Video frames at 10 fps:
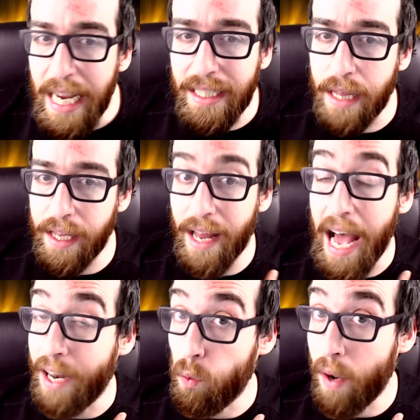Es decir,
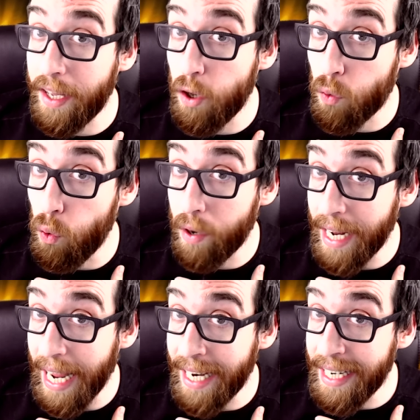al igual que
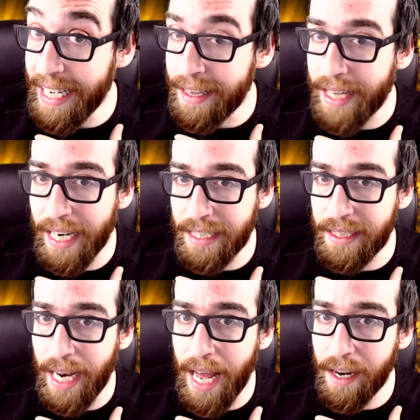ocurre en
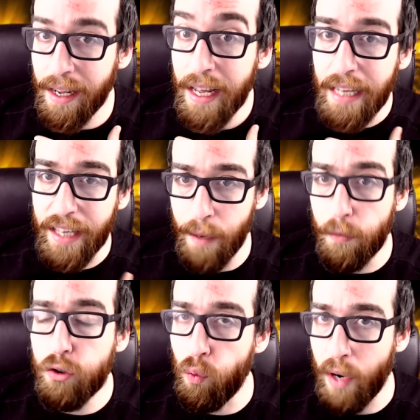Interestelar,
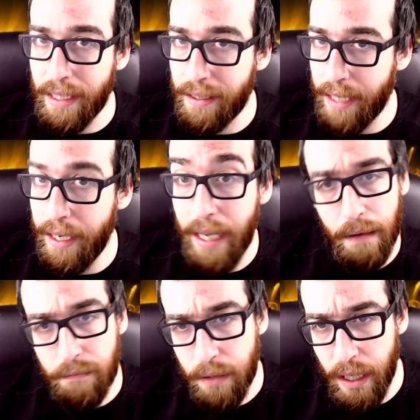tenemos una
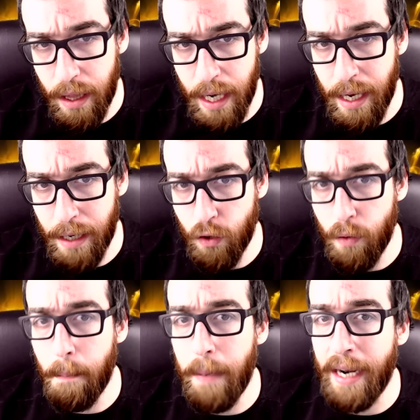estrella, quizá
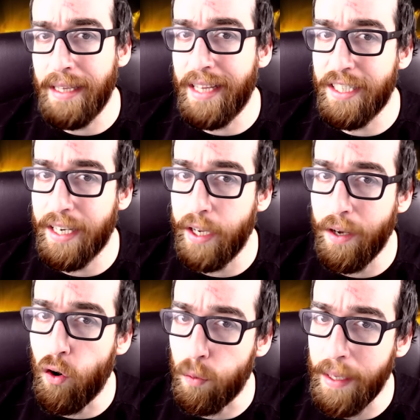con planetas
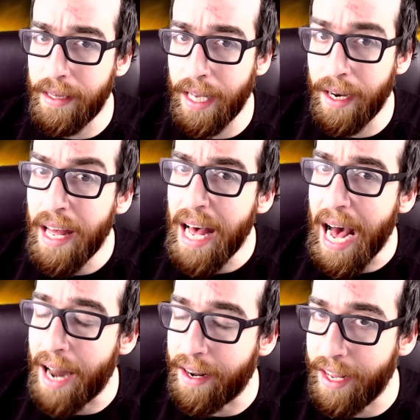que orbiten
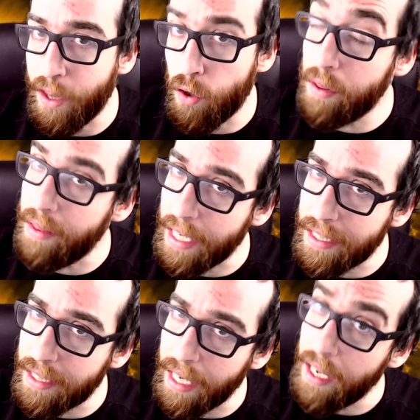alrededor de
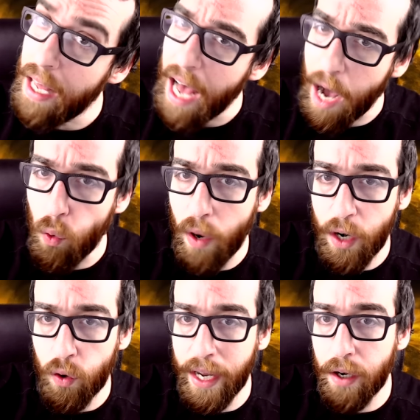este
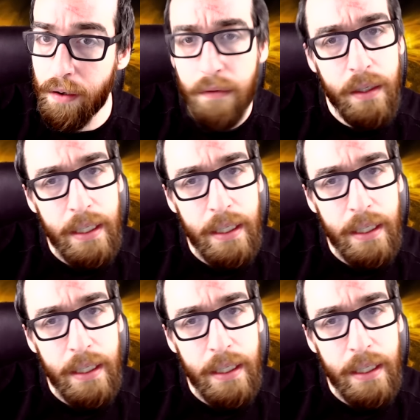agujero negro,